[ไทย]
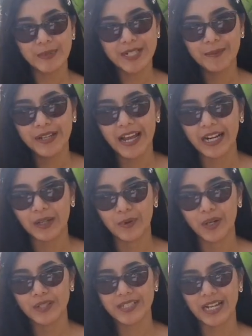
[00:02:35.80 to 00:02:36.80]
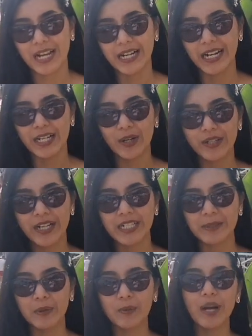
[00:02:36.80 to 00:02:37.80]
จำทางหรือว่ารถสาธารณะเท่านั้น
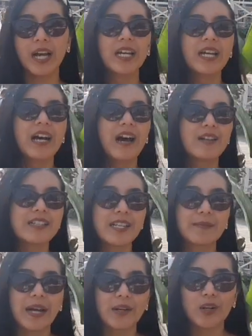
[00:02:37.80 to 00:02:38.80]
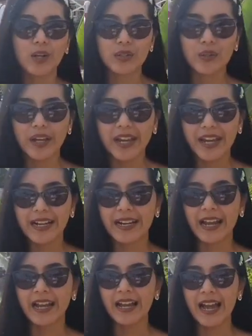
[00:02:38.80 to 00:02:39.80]
นะเพราะว่าเอาจริงๆมาด้วยรถตัวเอง
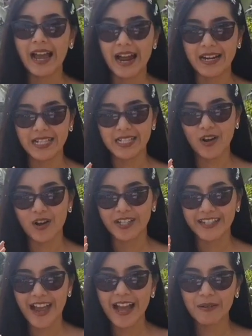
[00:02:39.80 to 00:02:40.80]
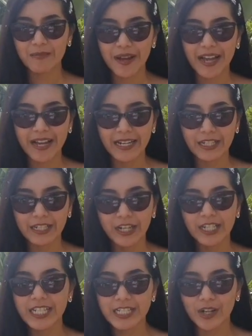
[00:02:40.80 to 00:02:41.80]
เนี่ยหาที่จอดยากมากแล้ว
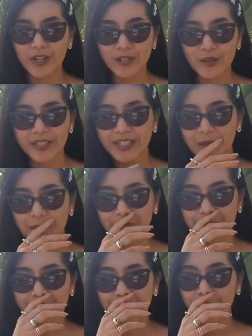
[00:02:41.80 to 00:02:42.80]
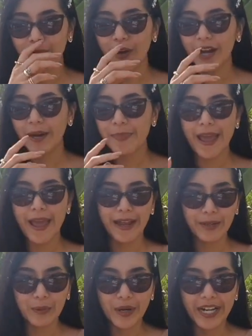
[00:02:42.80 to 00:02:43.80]
ก็ที่จอดรถเนี่ยมันแบบว่าแพ
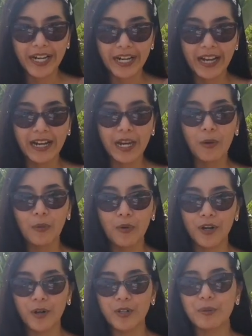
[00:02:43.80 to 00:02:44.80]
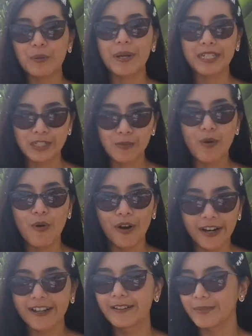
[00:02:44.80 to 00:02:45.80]
งด้วยนะคะเราวนรถอยู่มันชั่วโมง
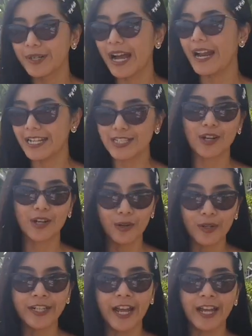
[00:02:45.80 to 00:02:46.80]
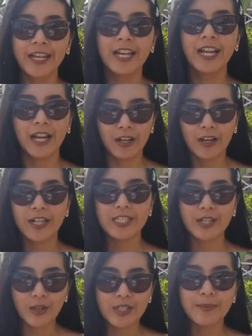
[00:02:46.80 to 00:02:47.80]
ครึ่ง เพื่อหาที่จอดรถนะแล้วก็
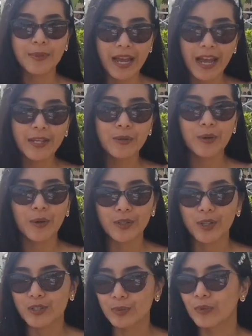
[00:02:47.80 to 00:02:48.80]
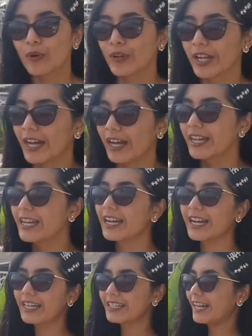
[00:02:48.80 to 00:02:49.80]
ที่จอดรถ15ยูโรต่อชั่วโมงนะคะ ข้าง